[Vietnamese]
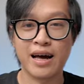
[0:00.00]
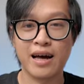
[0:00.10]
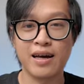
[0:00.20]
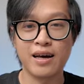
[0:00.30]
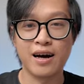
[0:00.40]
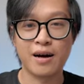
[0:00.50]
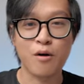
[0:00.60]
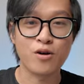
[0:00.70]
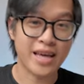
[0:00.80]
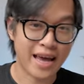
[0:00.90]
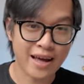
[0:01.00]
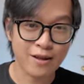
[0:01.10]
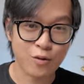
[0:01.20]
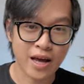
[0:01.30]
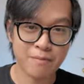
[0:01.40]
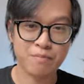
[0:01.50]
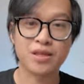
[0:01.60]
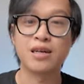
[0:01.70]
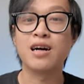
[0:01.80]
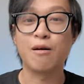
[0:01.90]
là bọn trẻ tụi em
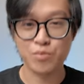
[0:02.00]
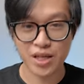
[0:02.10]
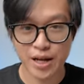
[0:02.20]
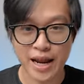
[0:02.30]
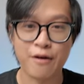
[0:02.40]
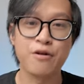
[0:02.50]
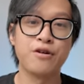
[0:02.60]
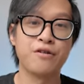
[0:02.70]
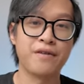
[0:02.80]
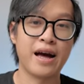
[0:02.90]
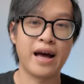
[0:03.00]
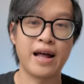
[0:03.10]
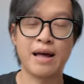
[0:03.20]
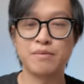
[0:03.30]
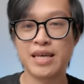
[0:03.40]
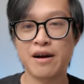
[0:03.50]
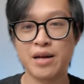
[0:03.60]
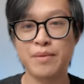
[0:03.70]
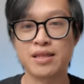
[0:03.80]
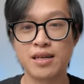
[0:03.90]
tự học như thế nào và làm sao
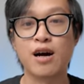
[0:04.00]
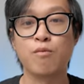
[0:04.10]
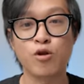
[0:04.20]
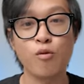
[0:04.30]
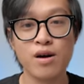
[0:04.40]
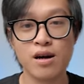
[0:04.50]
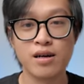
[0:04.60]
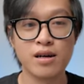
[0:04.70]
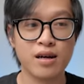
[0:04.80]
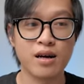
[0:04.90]
để mình tự học tốt hơn.